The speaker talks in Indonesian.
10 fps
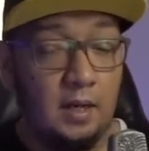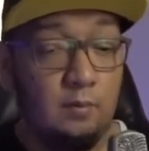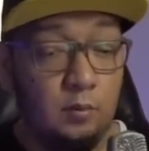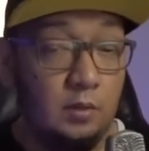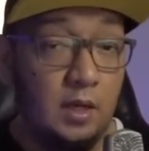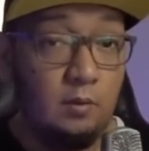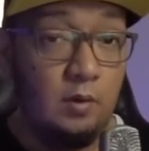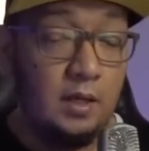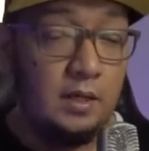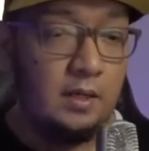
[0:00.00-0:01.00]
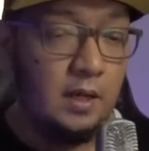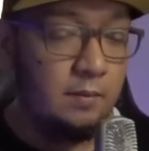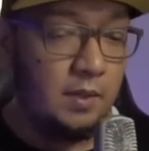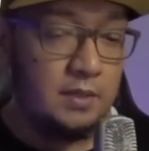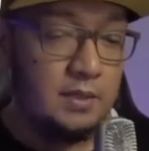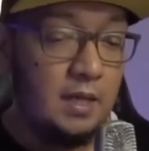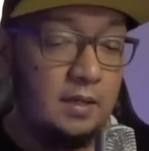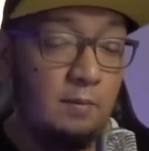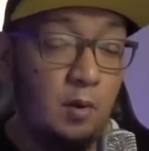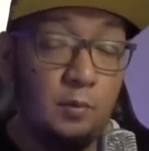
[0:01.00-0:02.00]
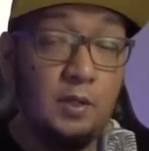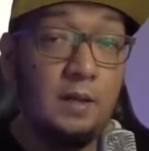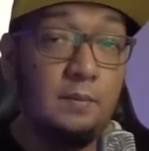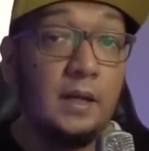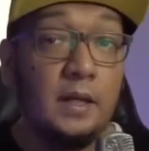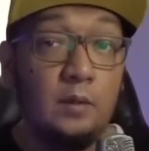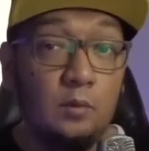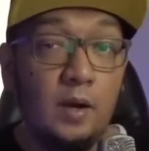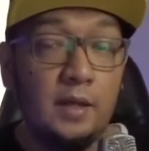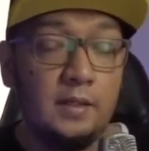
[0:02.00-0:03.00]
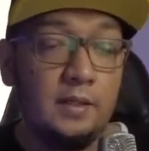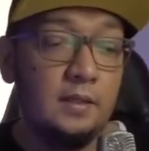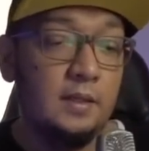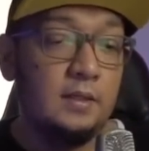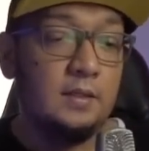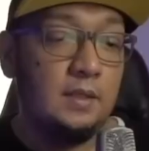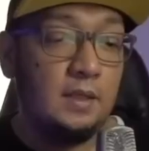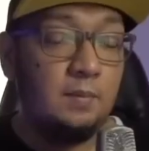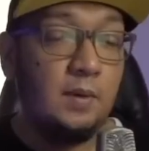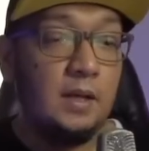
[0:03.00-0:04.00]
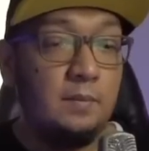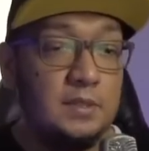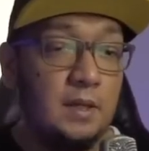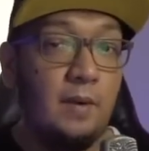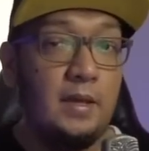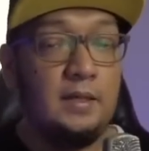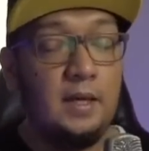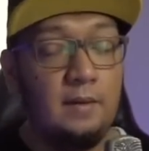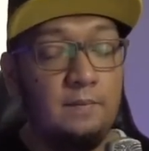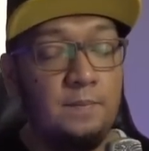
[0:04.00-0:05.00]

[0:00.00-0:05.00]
dalam gunda gulana, dalam keresahan maupun dalam kerinduan ya. Jadi tetap kalian bisa mainkan.